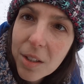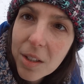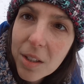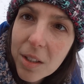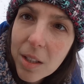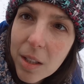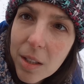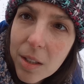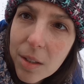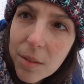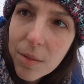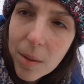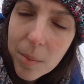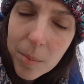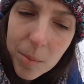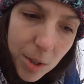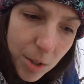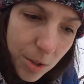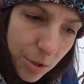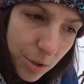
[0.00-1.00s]
i
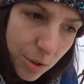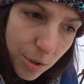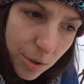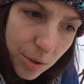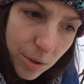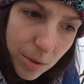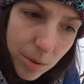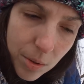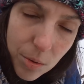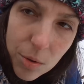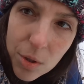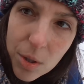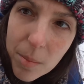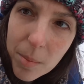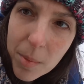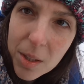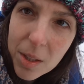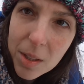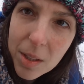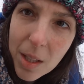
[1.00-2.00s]
nagrywam też
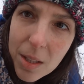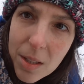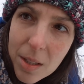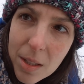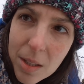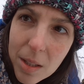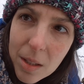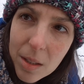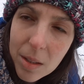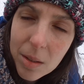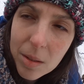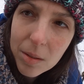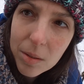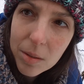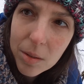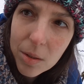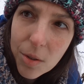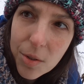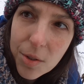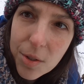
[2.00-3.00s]
różne medytacje,
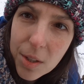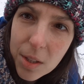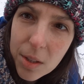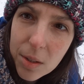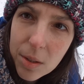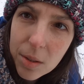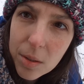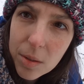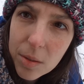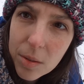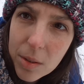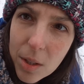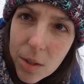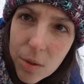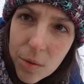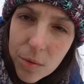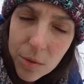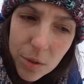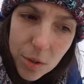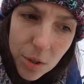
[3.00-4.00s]
koncerty,
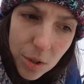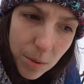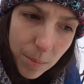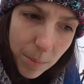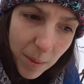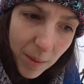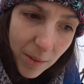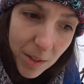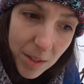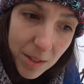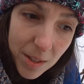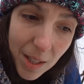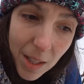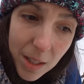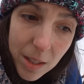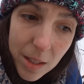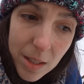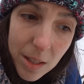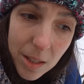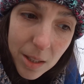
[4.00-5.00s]
też gdzie się pojawia
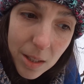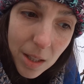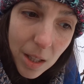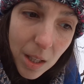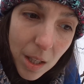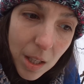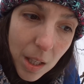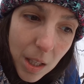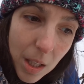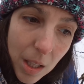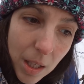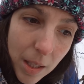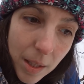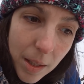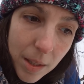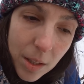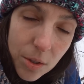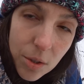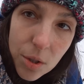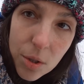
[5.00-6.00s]
język angielski,
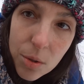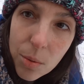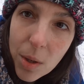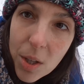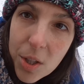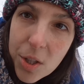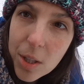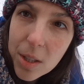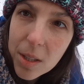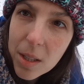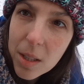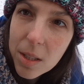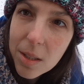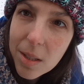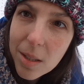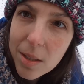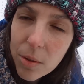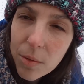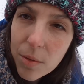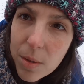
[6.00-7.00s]
i ci słuchacze
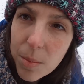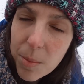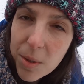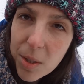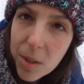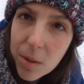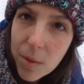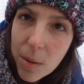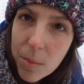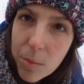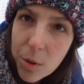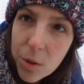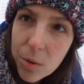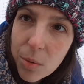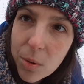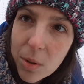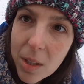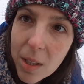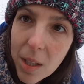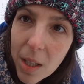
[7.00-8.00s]
angielscy są, więc postanowiłam, że
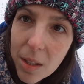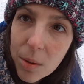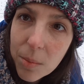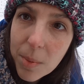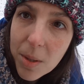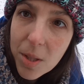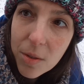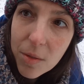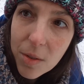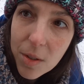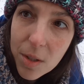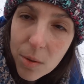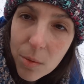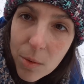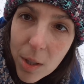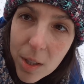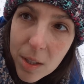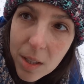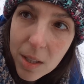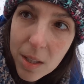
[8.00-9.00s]
ten drugi kanał będzie w
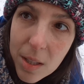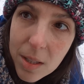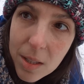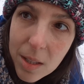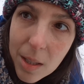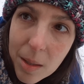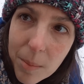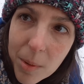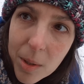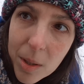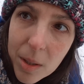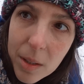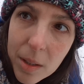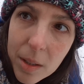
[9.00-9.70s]
języku angielskim.